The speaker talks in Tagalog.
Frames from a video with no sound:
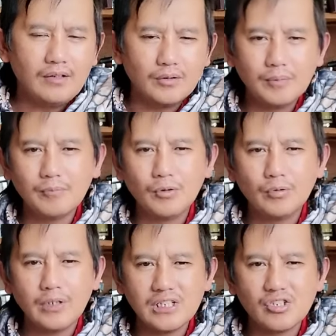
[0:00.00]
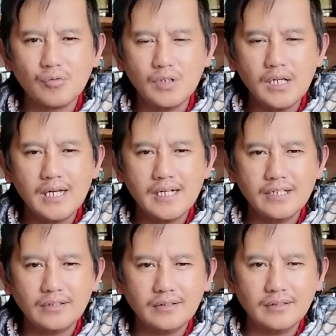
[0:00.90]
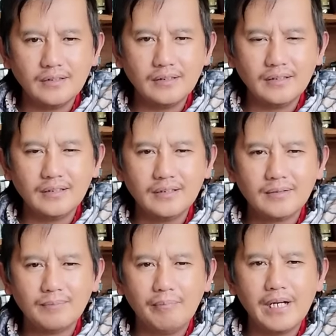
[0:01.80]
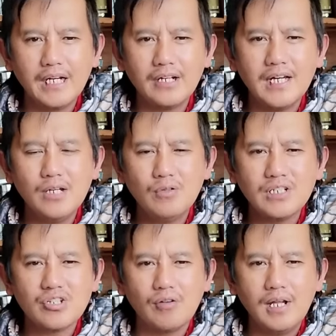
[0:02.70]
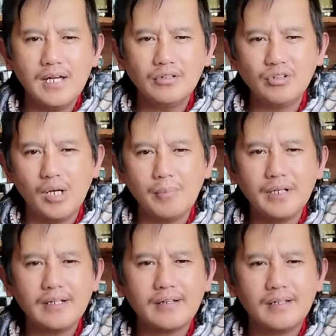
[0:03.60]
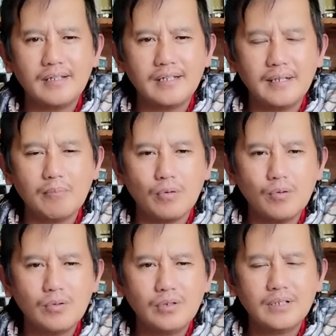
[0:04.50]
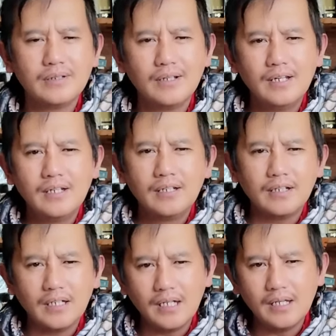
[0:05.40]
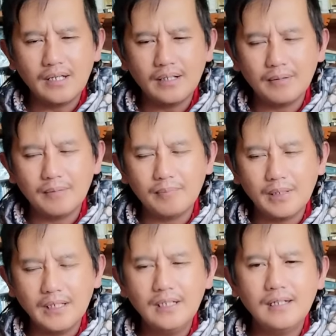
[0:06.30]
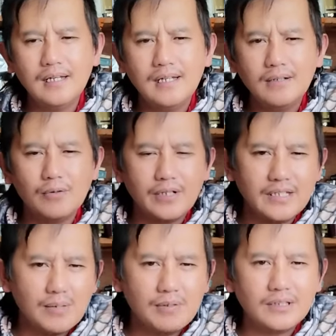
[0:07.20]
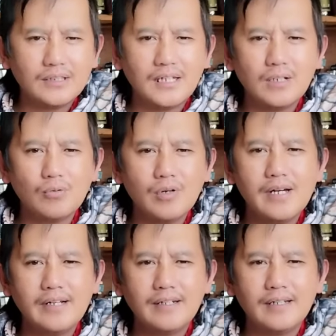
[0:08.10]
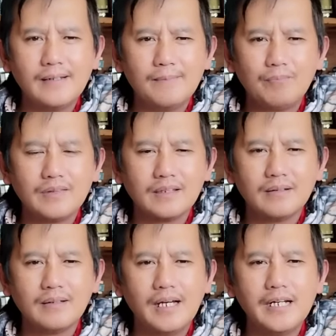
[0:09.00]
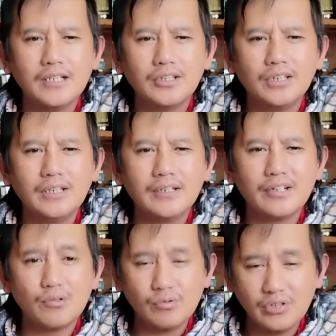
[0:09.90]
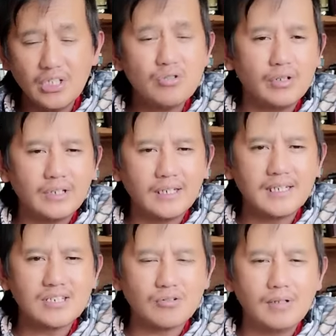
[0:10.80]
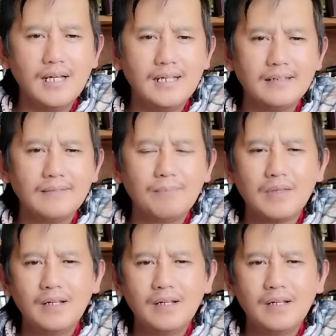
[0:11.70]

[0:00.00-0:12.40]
Nung no nag-eskwila, iti maraydayo nga eskwilaan ti Amerika, kan abroad, kan Manila, or anya man dita nga lugar nga ada ti recognition na nga eskwilaan,